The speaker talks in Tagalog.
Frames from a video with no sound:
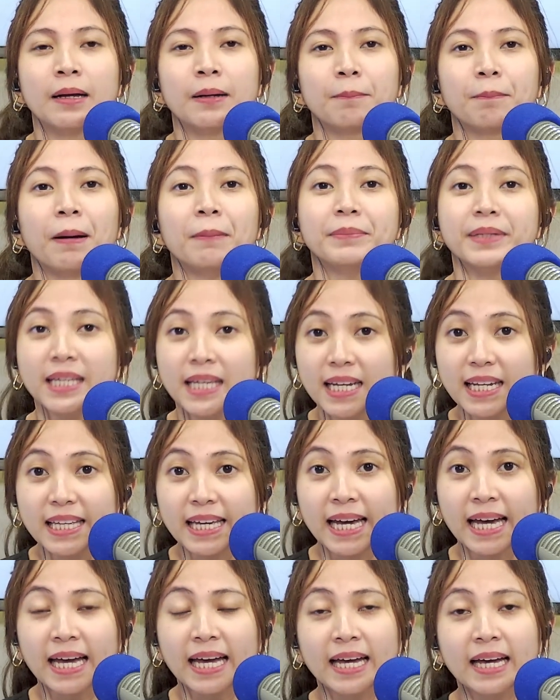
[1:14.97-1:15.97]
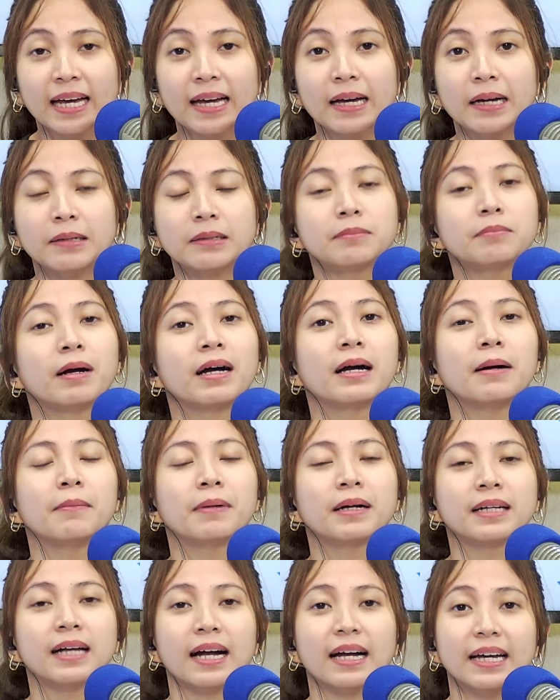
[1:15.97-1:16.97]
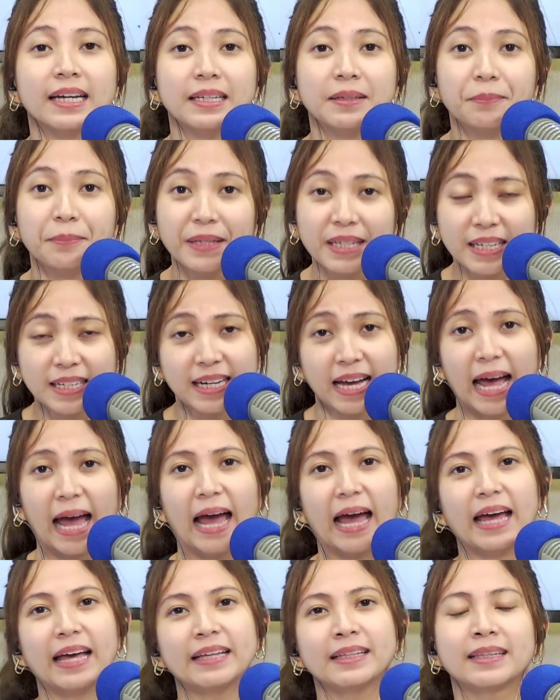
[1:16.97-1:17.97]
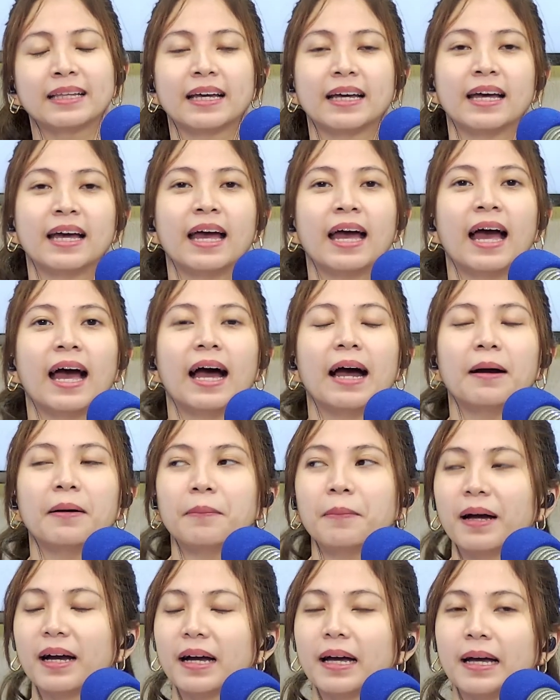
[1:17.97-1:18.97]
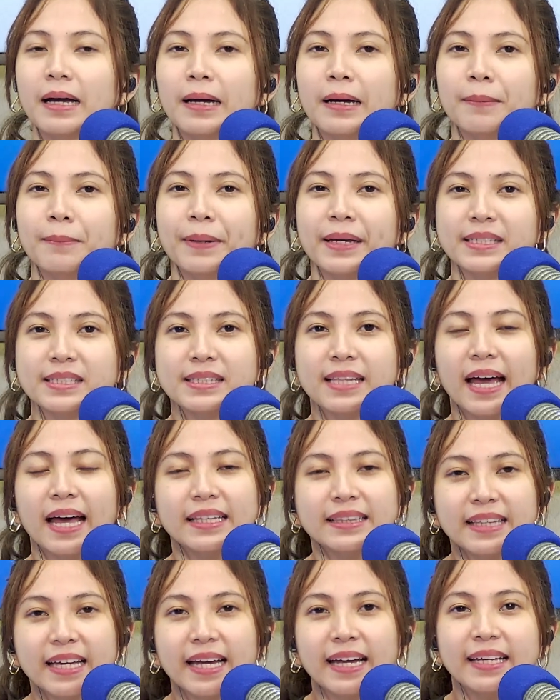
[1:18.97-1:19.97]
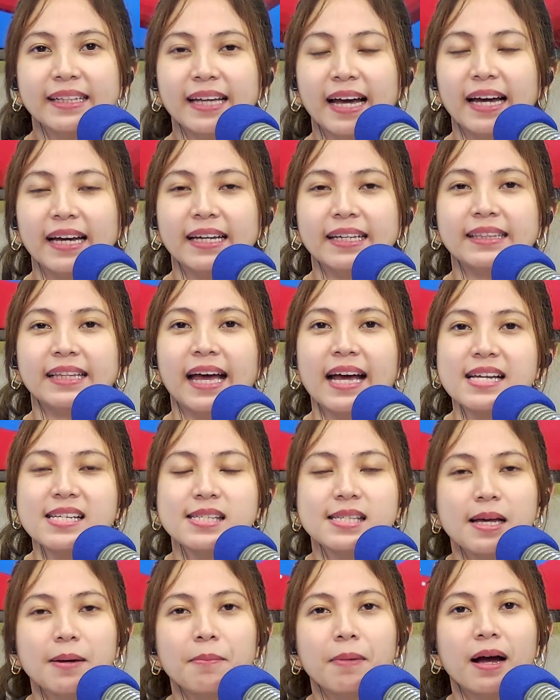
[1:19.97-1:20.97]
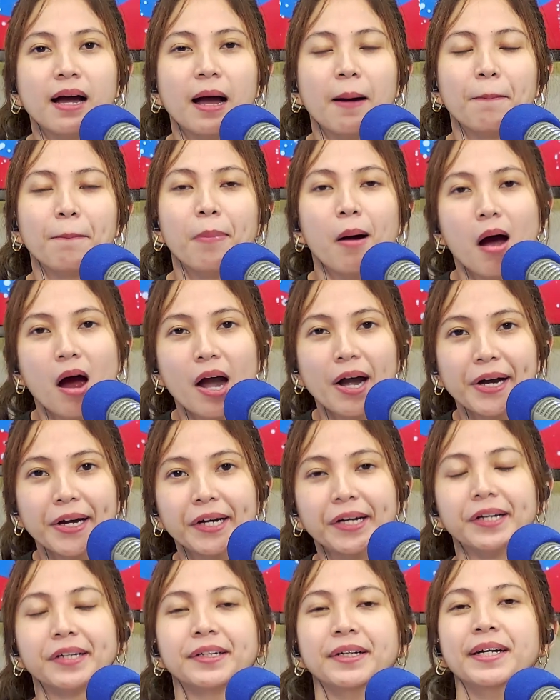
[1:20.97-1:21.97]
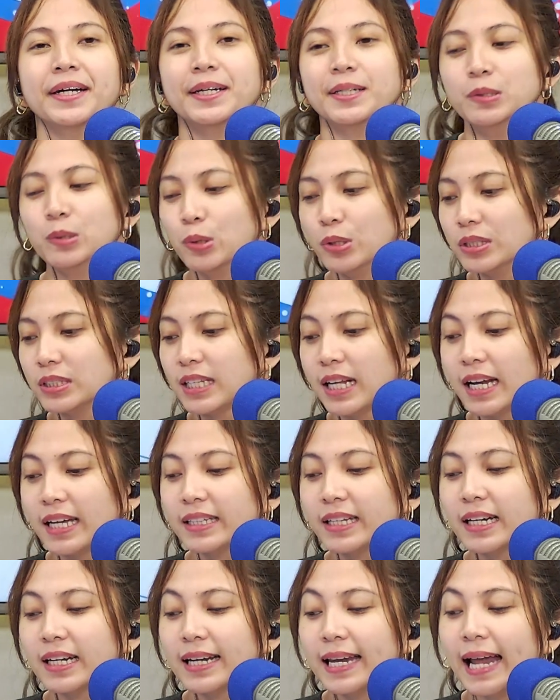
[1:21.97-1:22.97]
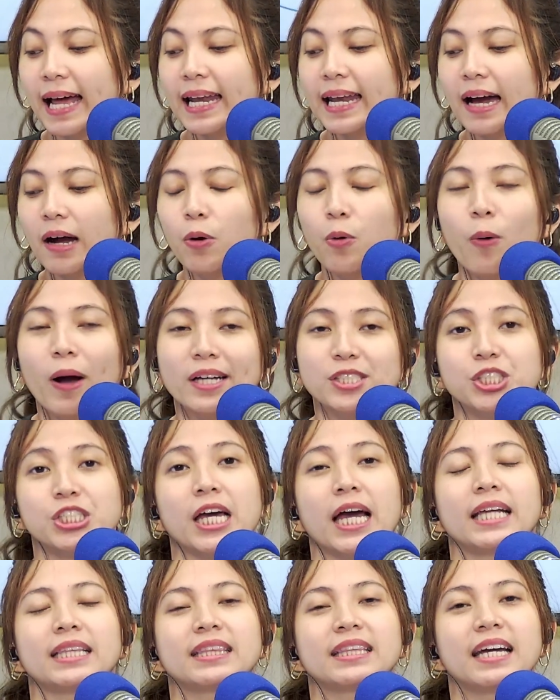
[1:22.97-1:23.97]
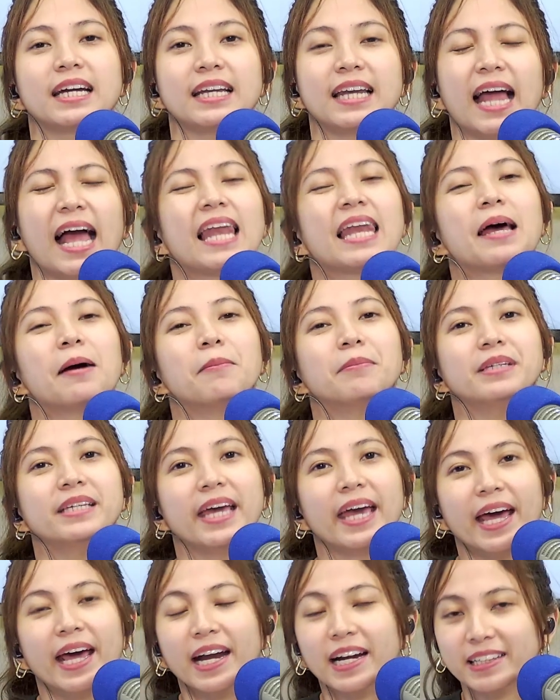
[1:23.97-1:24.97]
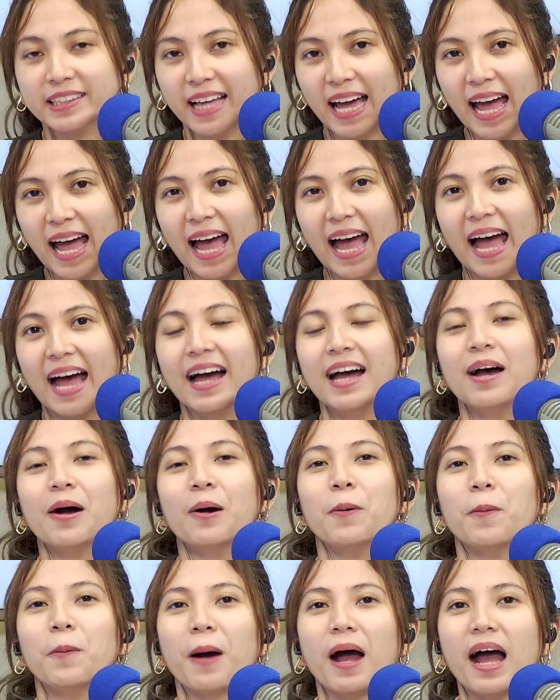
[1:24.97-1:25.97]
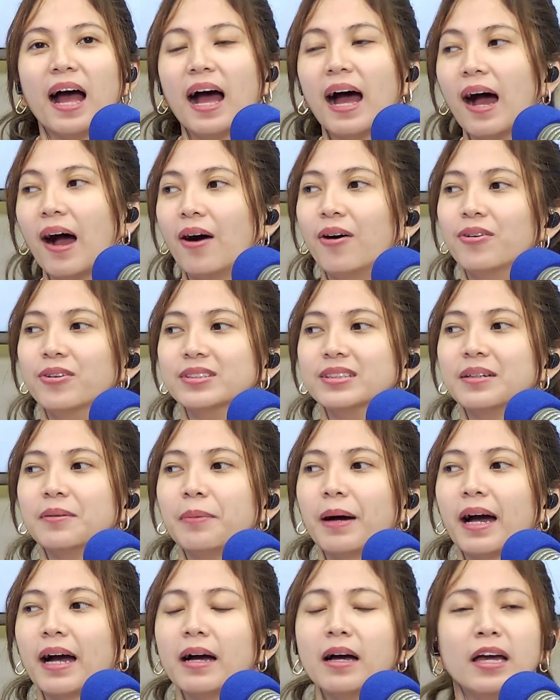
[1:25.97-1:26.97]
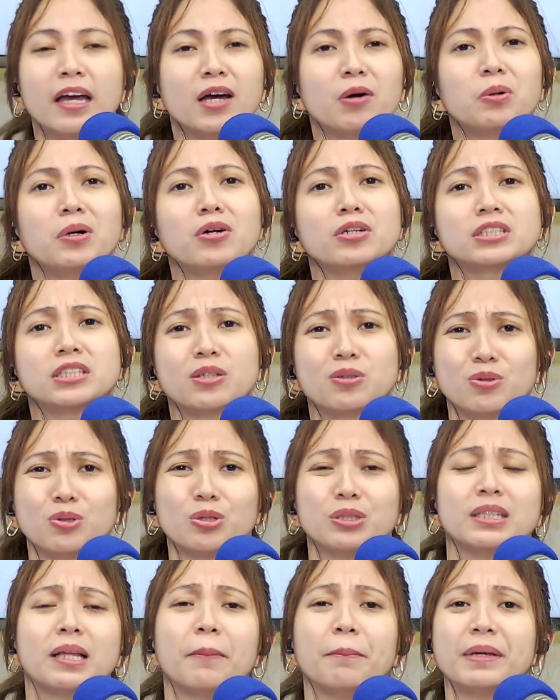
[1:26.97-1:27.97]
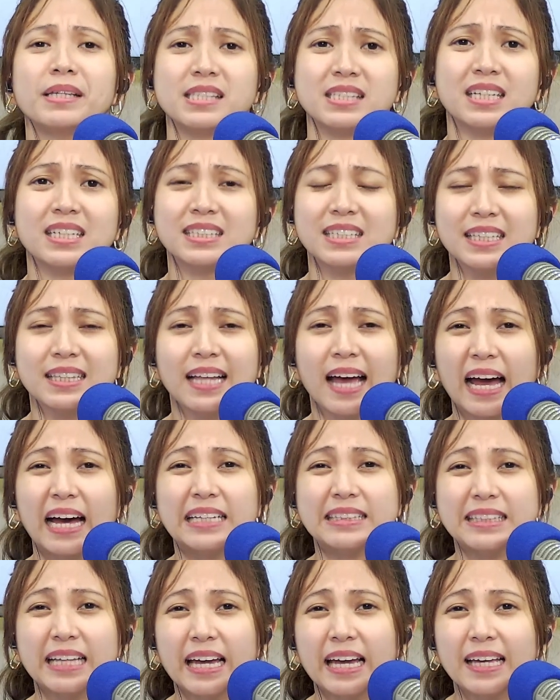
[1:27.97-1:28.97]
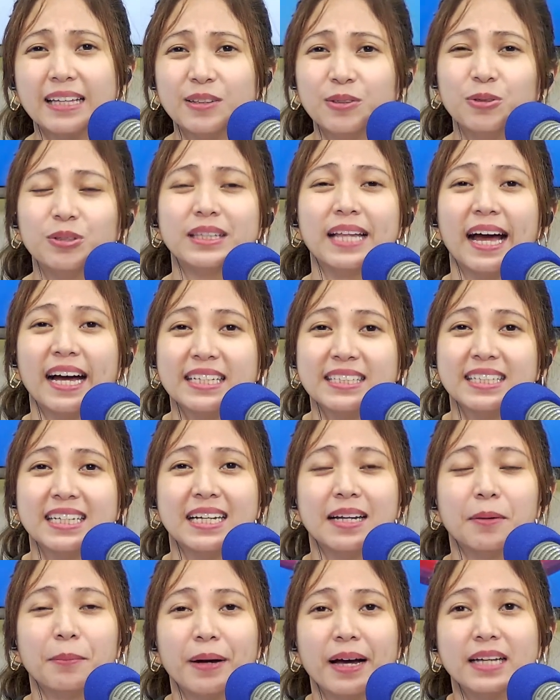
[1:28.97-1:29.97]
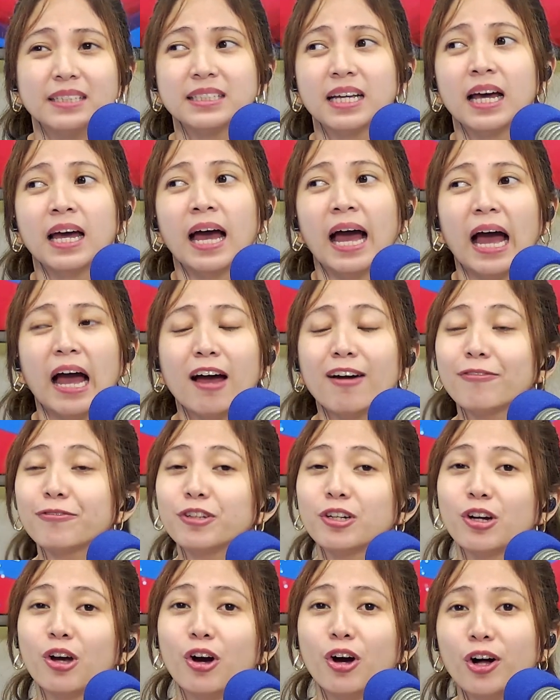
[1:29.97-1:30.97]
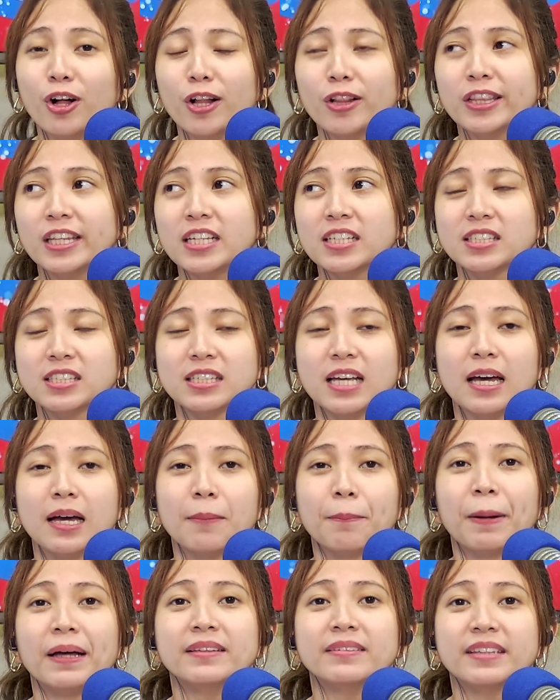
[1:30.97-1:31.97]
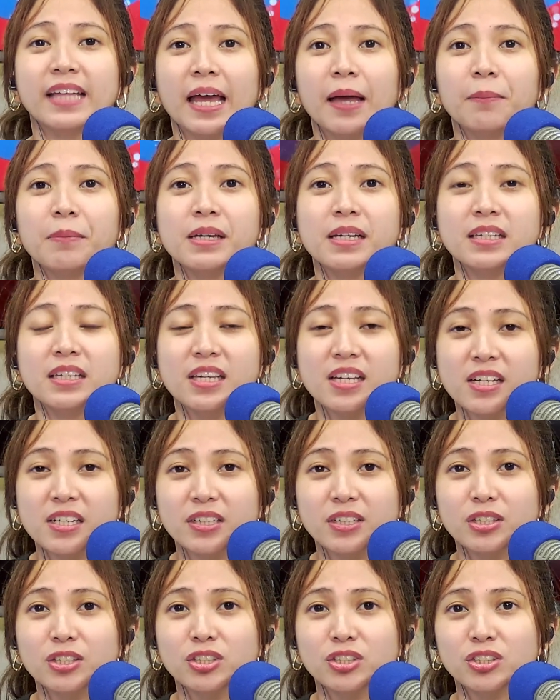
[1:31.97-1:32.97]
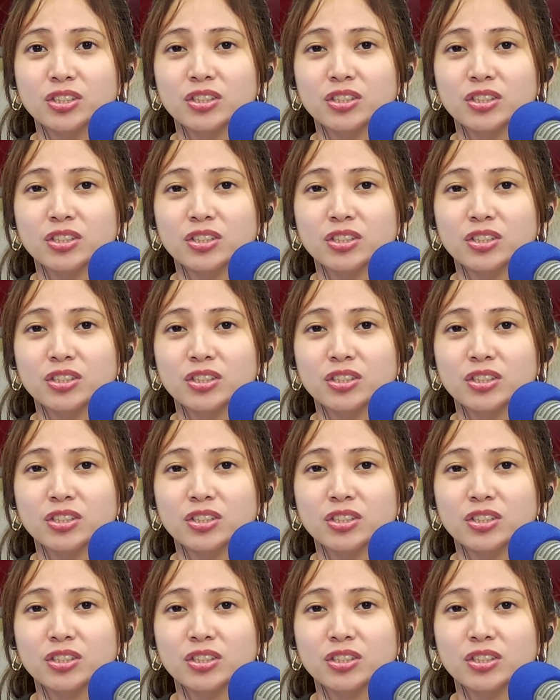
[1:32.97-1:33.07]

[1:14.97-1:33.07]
pamilya, mga magkakaibigan, ang mga best natin ay nasa mga park doon sila naglalakwatsa at naglalamierda. Wow, 'di ba? Ewan ko siguro na miss kasi natin yung nasa labas after all these uh, pandemic years.